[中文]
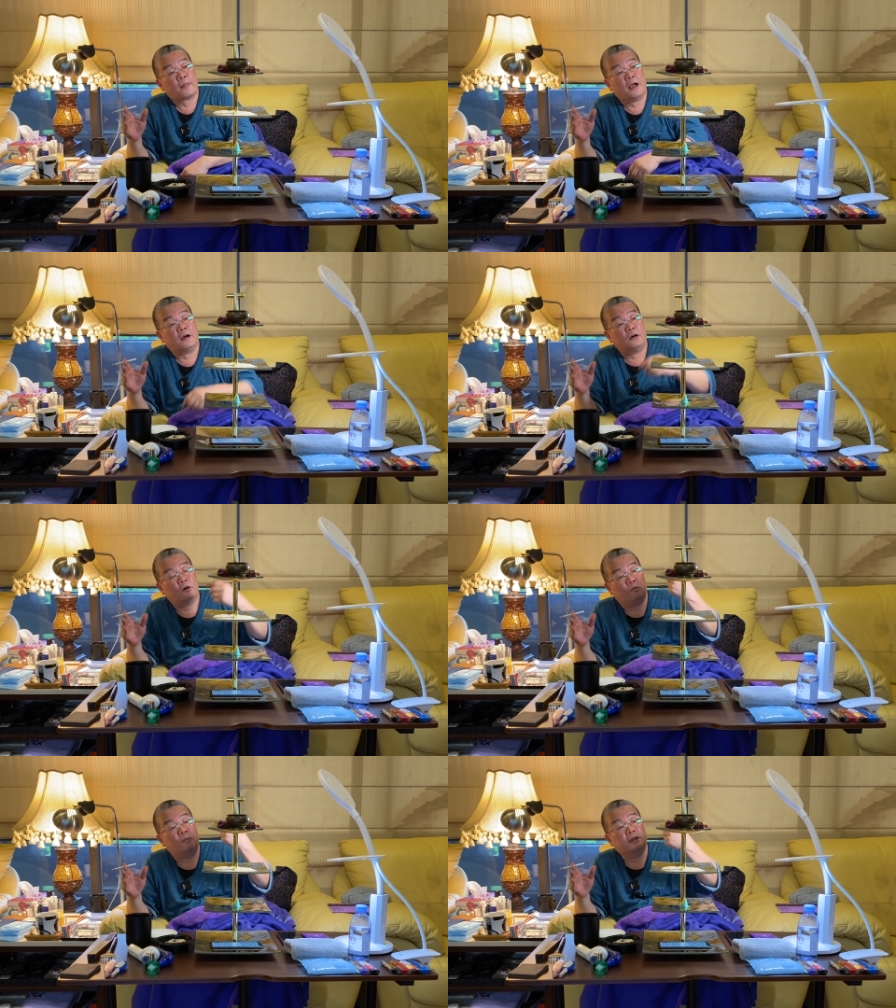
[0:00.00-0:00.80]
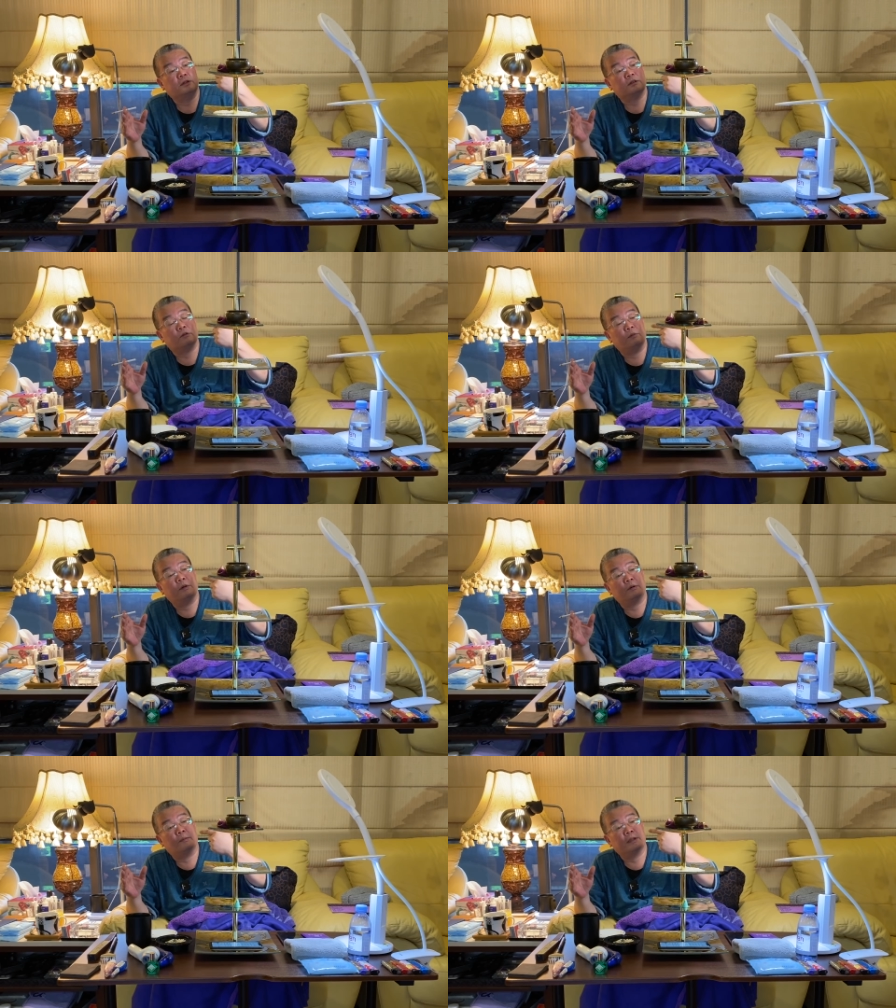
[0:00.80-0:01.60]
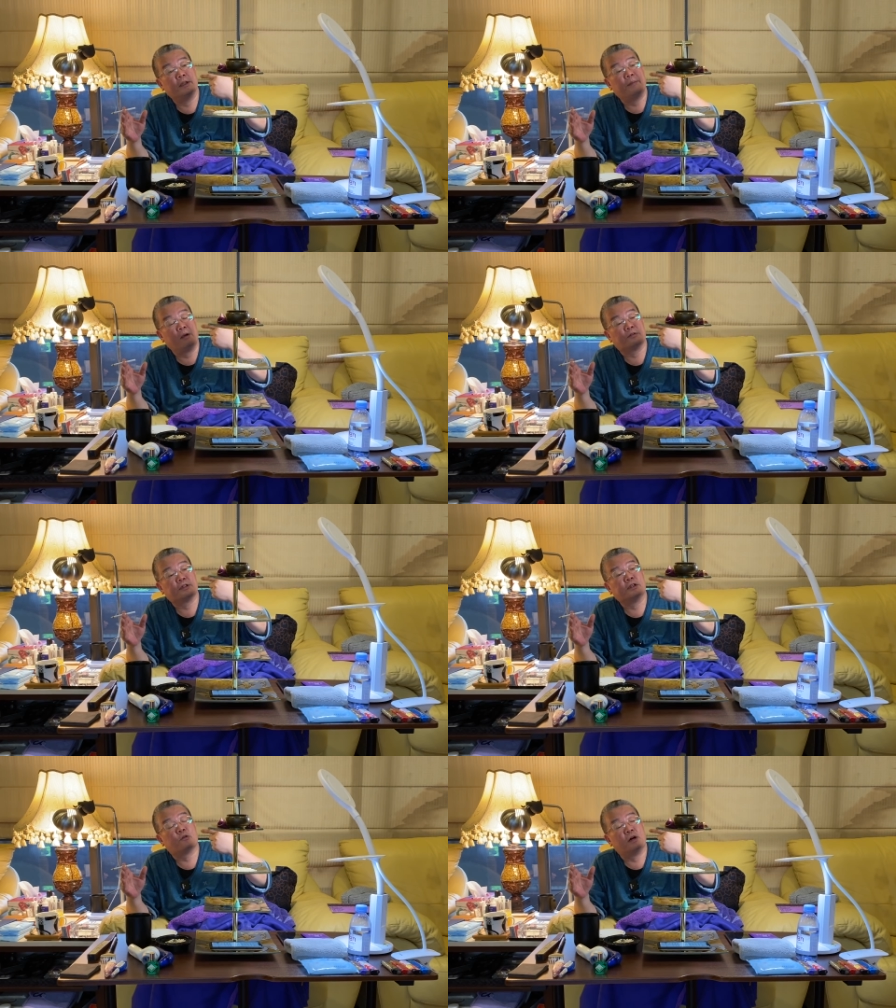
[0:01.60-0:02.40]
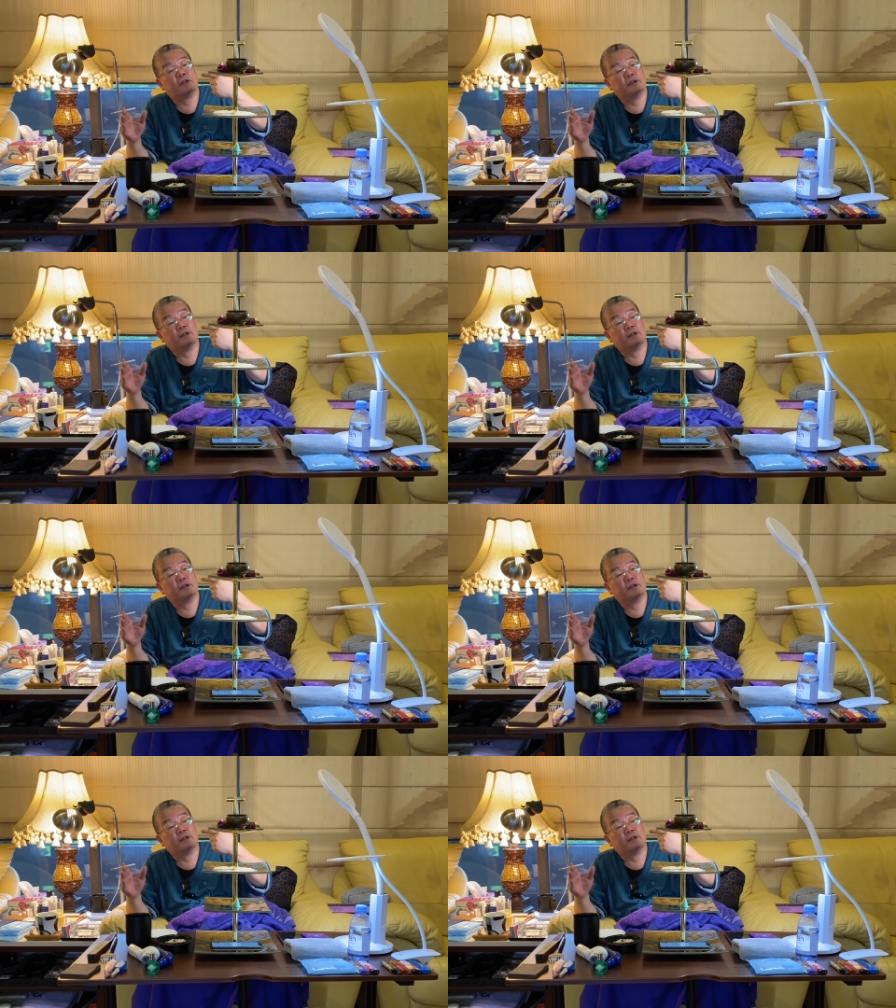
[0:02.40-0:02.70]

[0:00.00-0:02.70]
啊，我们我们我们一百五十亿光年